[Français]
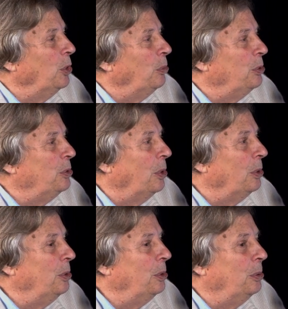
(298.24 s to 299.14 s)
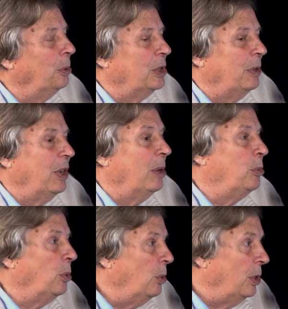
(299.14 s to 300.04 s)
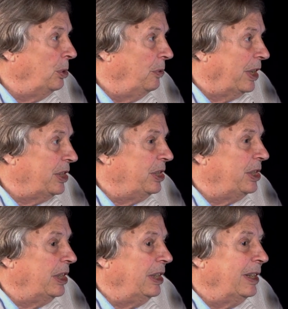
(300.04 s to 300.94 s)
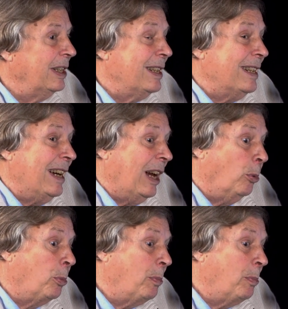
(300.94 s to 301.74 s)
dans plusieurs lieux, donc j'avais un bureau à l'université, on peut